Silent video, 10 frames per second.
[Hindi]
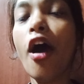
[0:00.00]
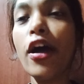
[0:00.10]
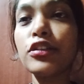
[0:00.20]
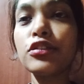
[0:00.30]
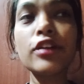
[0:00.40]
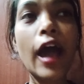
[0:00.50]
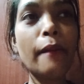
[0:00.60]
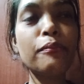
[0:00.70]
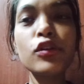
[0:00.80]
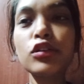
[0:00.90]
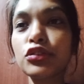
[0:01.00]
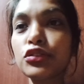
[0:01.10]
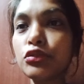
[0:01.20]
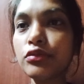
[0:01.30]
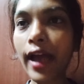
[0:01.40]
और जो आप लोग जो
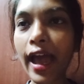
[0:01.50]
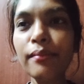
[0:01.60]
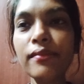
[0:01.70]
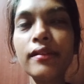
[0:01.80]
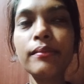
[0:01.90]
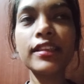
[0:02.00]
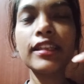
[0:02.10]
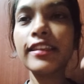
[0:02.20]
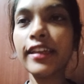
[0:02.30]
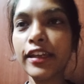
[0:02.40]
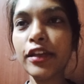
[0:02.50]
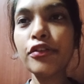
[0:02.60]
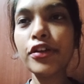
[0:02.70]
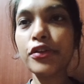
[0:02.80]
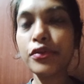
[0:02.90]
दुकान में मतलब देखे
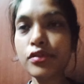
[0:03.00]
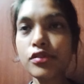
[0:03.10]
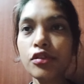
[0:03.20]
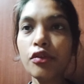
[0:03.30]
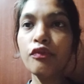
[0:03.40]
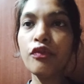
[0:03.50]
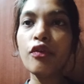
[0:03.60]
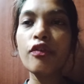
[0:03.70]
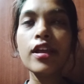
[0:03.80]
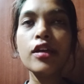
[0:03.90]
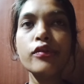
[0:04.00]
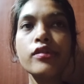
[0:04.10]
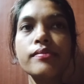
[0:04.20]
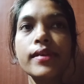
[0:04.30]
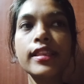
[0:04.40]
होंगे रोज़ वो वाला
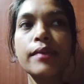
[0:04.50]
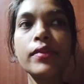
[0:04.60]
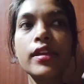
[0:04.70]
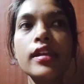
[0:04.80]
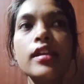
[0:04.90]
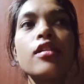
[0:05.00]
रोज़ मतलब कि